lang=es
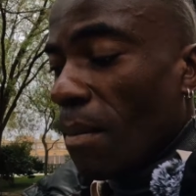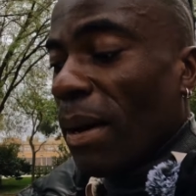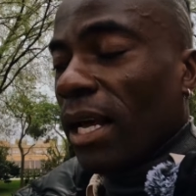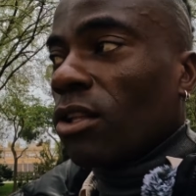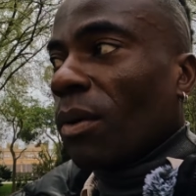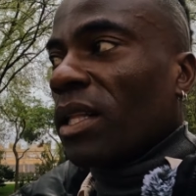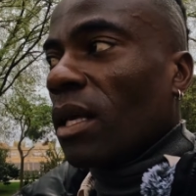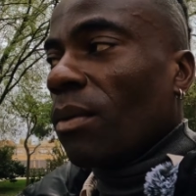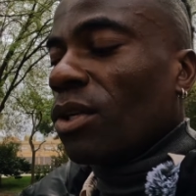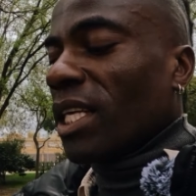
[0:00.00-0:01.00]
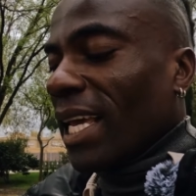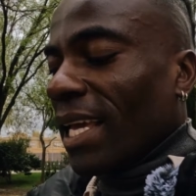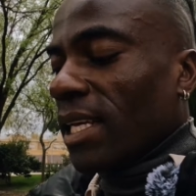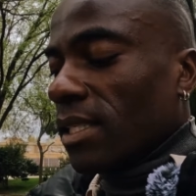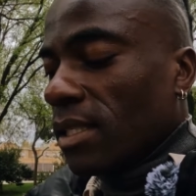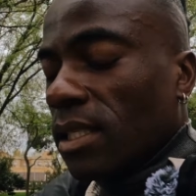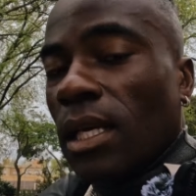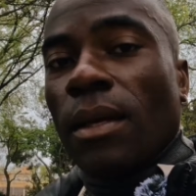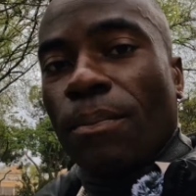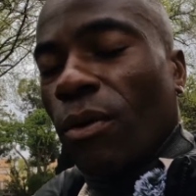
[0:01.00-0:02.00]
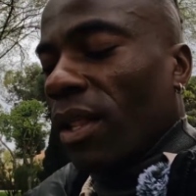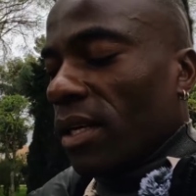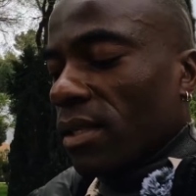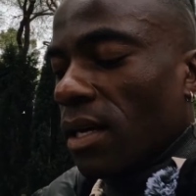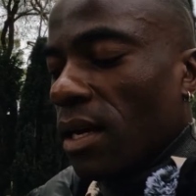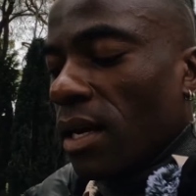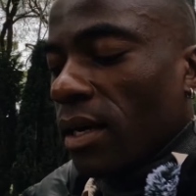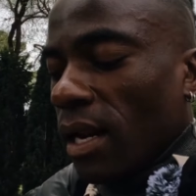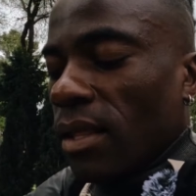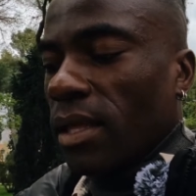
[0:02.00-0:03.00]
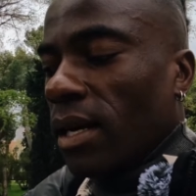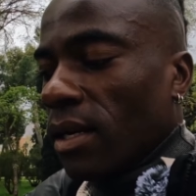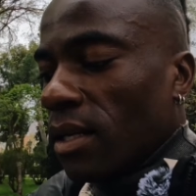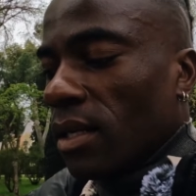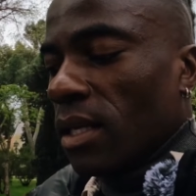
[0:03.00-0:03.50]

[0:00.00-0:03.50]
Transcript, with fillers: marca tus objetivos que sí puedas realizar